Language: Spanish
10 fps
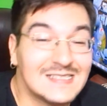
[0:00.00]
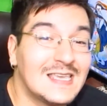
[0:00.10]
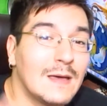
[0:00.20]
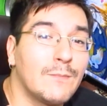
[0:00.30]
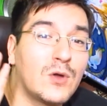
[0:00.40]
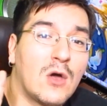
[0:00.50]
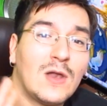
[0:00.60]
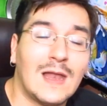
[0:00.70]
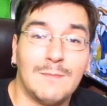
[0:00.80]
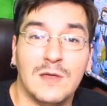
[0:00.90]
Así que por
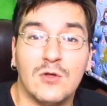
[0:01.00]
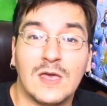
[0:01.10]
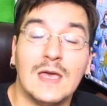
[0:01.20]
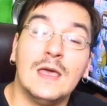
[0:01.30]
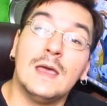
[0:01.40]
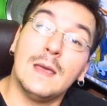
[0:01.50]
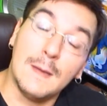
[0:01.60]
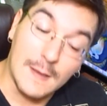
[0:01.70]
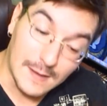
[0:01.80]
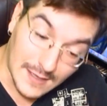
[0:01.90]
ahora les pido que
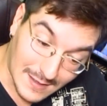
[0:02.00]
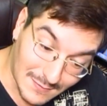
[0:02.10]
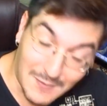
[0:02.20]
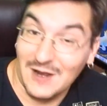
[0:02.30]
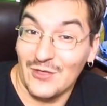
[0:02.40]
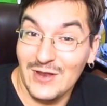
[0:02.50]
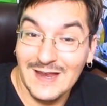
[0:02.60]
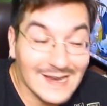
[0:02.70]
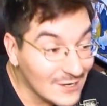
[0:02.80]
eh, me perdonen,